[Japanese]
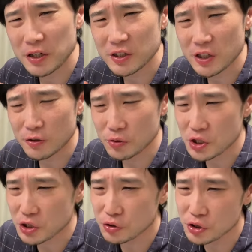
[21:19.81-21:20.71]
パティの
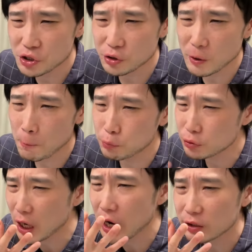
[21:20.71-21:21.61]
肉汁が
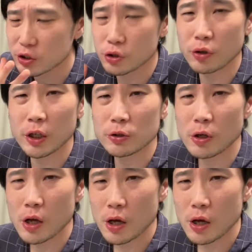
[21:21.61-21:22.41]
ブワーって広がる。